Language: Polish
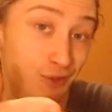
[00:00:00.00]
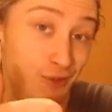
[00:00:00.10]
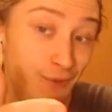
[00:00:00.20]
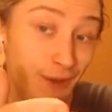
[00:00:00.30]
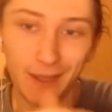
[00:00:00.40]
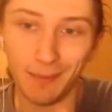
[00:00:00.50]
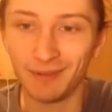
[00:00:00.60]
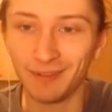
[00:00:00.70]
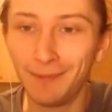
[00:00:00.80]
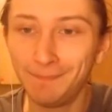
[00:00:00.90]
dosyć fajne,
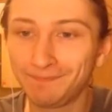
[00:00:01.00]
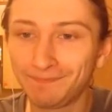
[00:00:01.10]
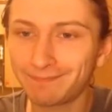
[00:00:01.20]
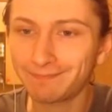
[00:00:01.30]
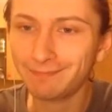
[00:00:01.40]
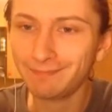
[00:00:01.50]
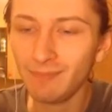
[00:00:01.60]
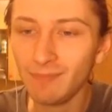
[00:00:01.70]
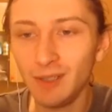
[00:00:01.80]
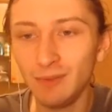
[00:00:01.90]
prawda?
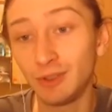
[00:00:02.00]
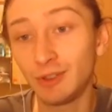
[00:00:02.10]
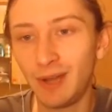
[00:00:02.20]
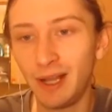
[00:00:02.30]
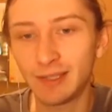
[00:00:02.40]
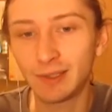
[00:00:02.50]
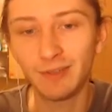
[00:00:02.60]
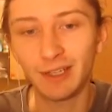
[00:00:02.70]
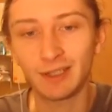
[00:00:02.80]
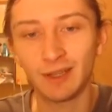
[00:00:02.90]
Bo normalnie
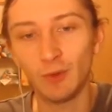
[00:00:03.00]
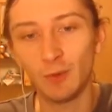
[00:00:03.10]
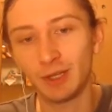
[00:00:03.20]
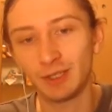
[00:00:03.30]
stówę trzeba było